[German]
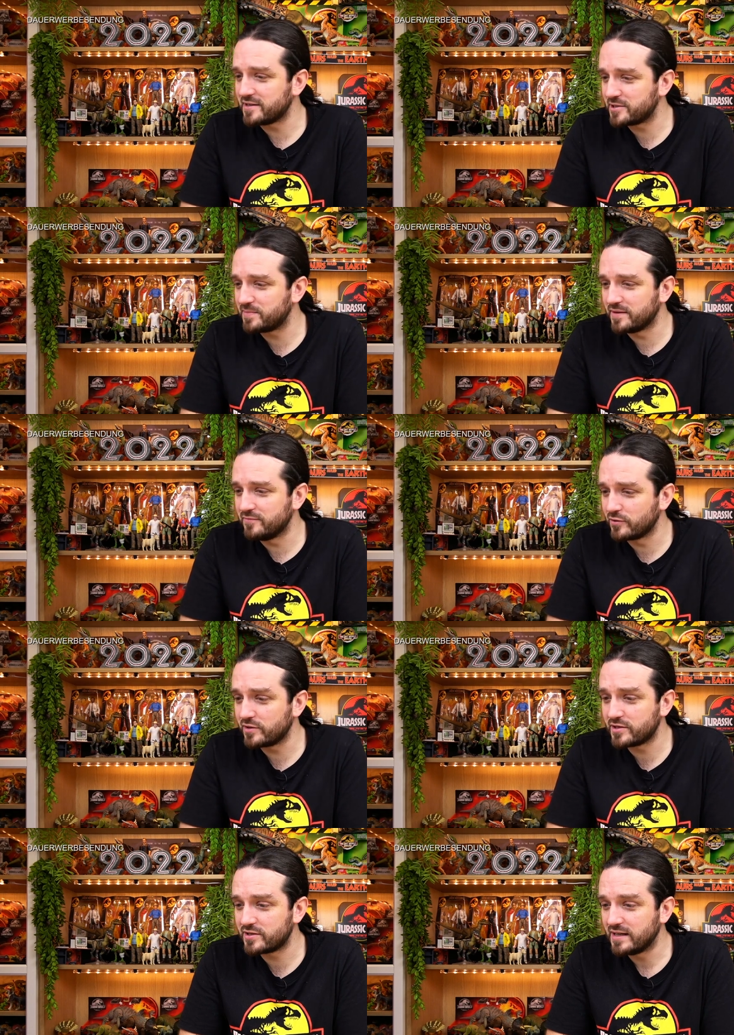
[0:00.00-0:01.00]
Ich bin
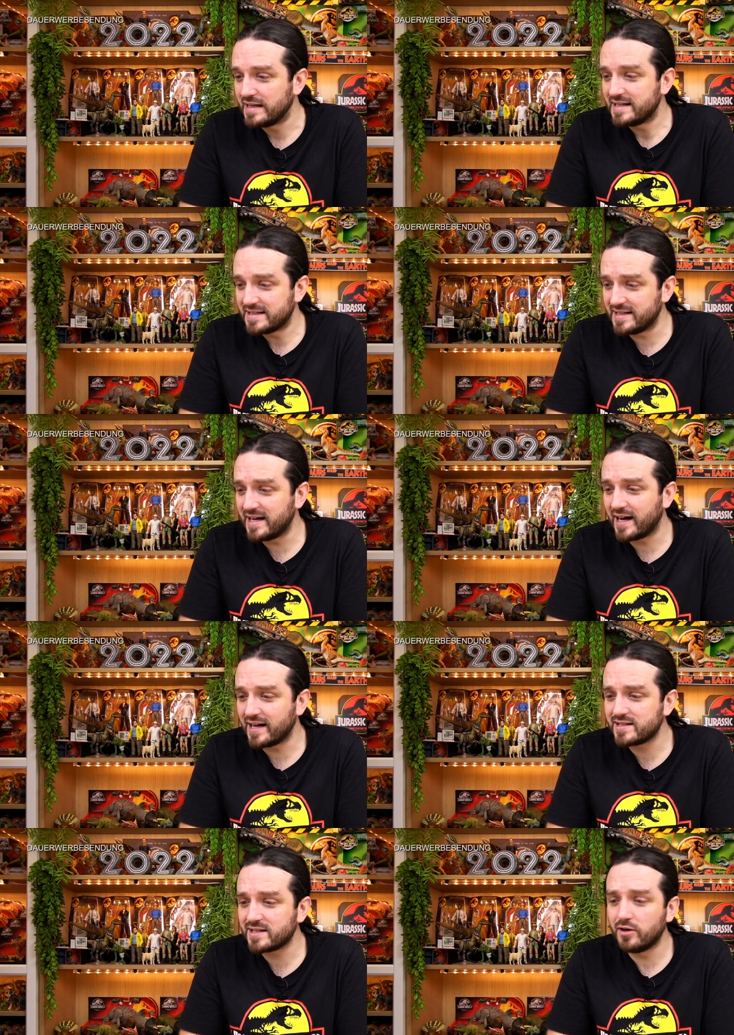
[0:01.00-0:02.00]
wirklich sehr
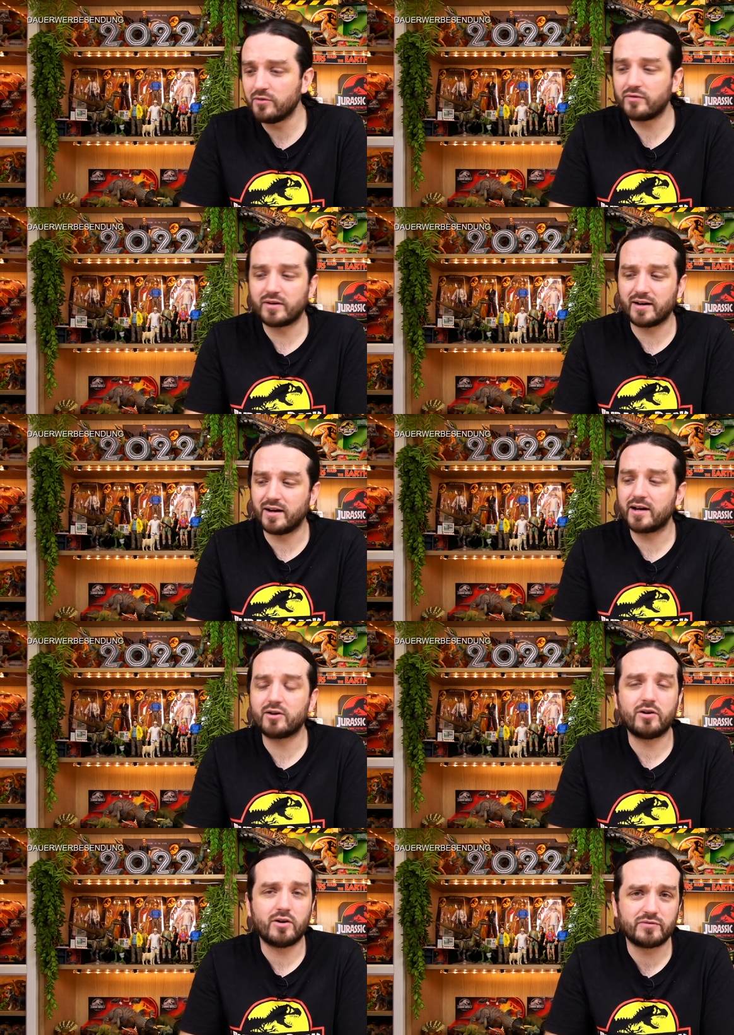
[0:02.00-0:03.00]
heiß drauf,
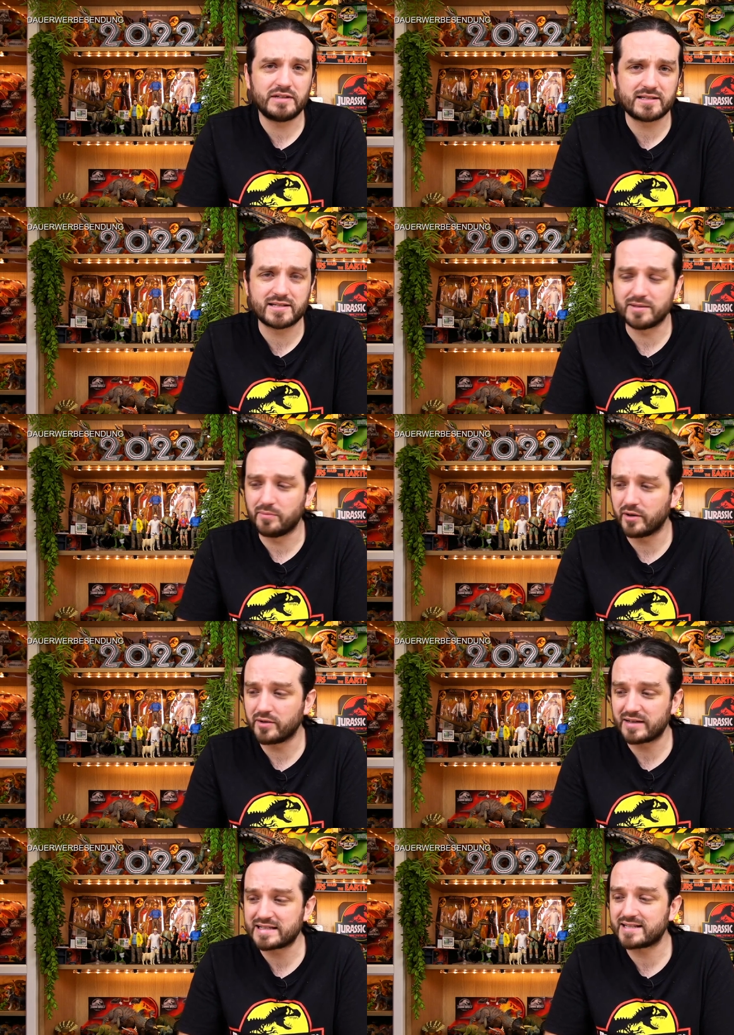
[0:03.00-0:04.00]
gerade auf dieses
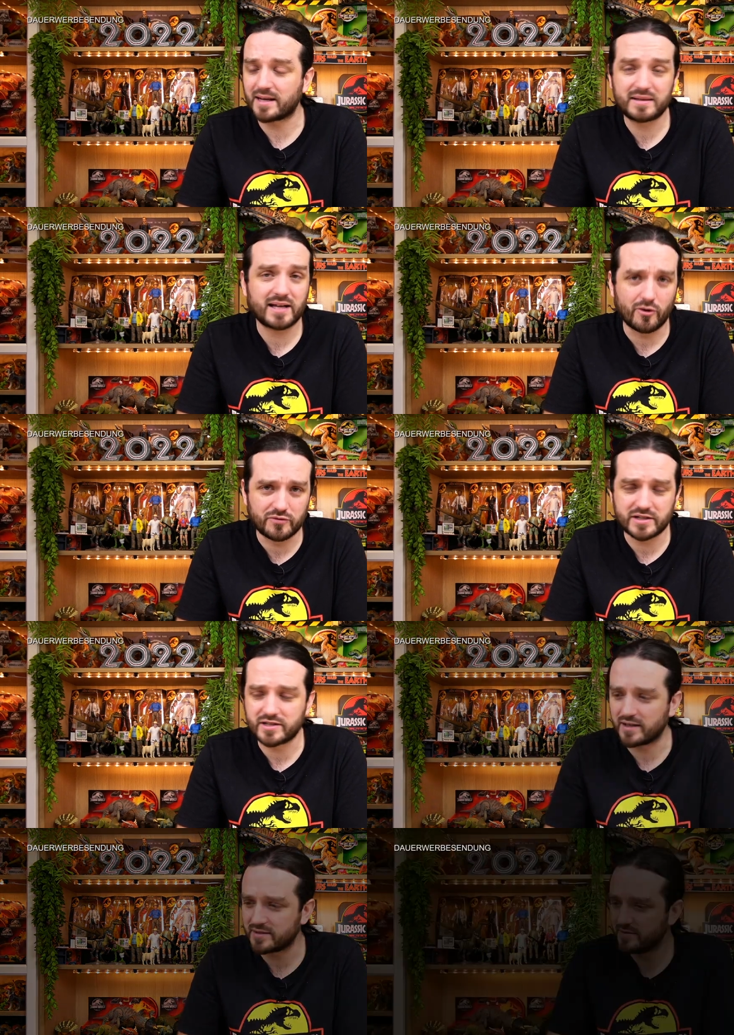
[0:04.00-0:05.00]
Gebäude, was es damit auf sich hat.